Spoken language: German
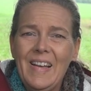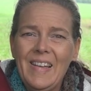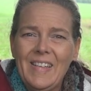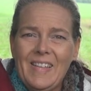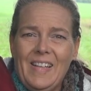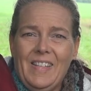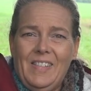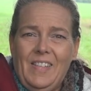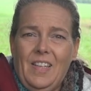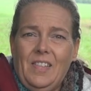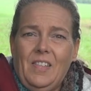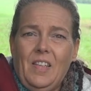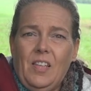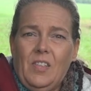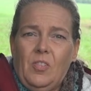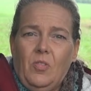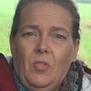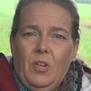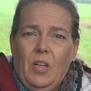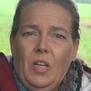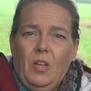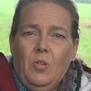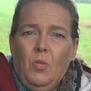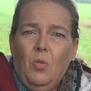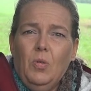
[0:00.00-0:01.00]
dann setzt das
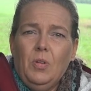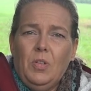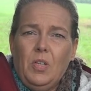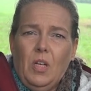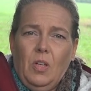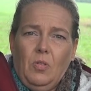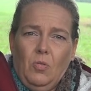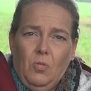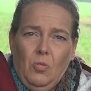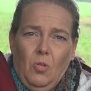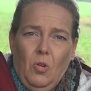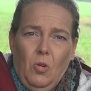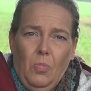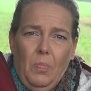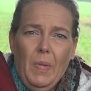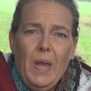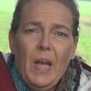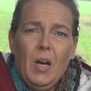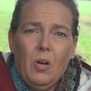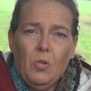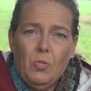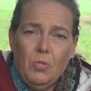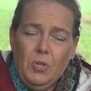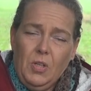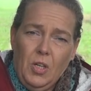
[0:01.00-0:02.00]
euren Hund ja nur noch
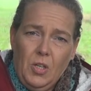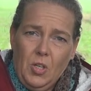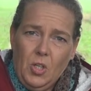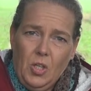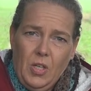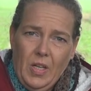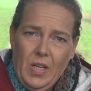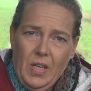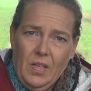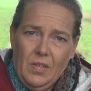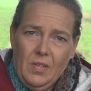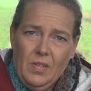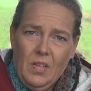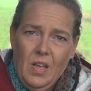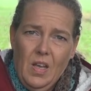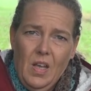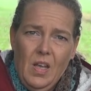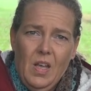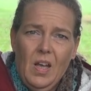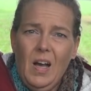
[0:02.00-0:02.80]
mehr unter Stress.